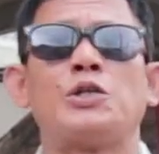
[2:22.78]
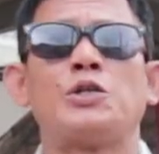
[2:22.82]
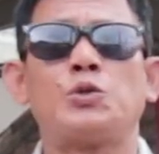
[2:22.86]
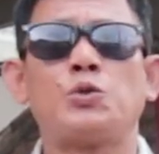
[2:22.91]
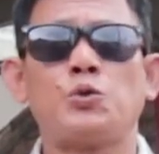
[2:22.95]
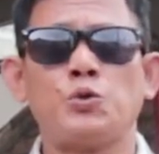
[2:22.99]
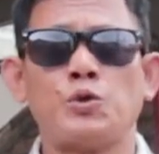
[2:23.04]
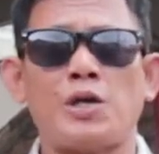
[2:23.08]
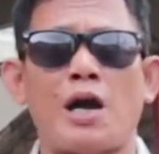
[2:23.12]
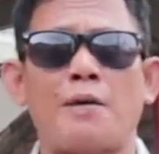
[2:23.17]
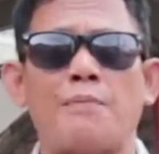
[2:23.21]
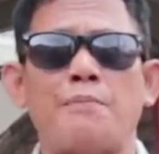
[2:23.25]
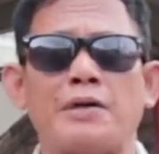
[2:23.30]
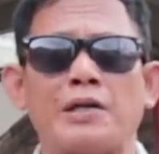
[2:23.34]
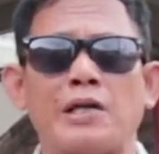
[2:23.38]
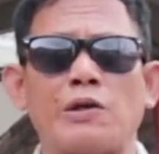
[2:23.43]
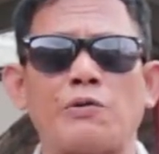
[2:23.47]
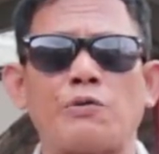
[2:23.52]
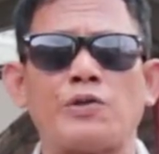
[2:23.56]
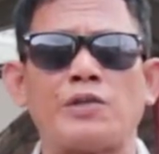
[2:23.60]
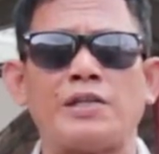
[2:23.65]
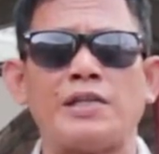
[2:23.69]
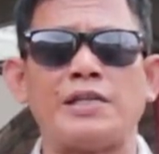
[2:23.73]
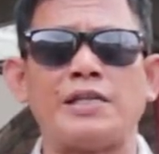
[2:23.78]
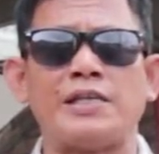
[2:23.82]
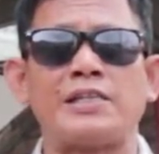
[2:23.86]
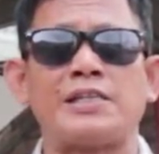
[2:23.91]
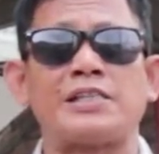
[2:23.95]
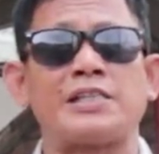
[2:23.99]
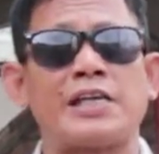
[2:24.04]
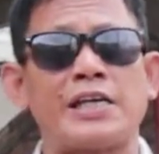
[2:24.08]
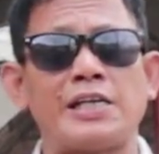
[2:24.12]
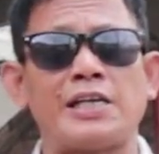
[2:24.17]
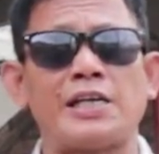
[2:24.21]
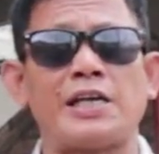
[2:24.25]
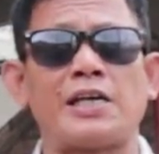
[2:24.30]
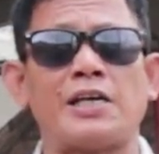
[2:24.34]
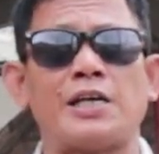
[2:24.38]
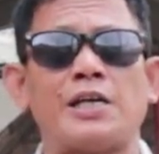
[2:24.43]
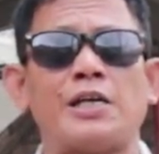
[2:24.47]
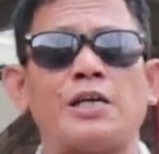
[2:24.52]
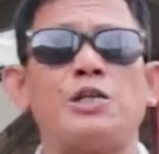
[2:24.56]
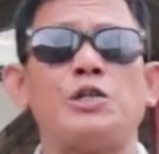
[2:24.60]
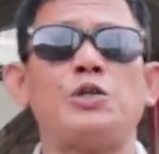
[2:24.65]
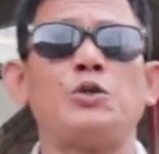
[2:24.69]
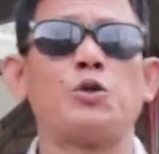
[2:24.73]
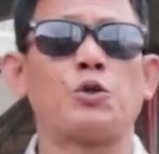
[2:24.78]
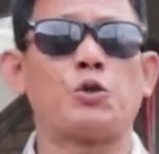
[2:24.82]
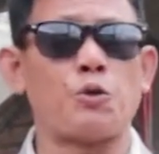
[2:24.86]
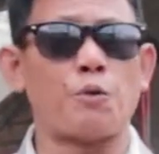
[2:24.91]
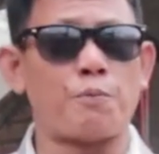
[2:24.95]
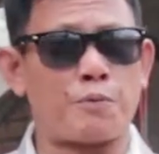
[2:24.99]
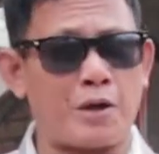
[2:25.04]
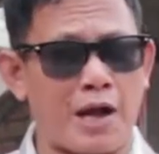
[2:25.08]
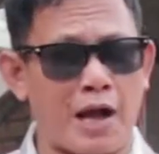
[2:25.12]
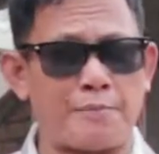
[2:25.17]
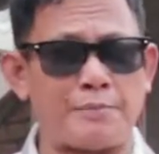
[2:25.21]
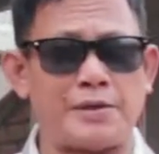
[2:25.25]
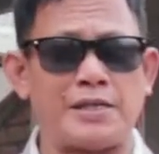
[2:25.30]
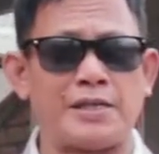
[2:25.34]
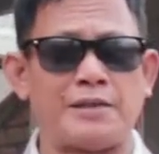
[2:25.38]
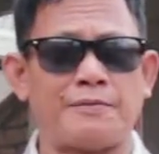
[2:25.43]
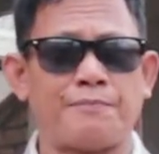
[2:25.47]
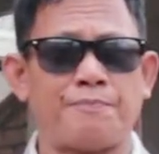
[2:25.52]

sudah mengikuti channel YouTube kami.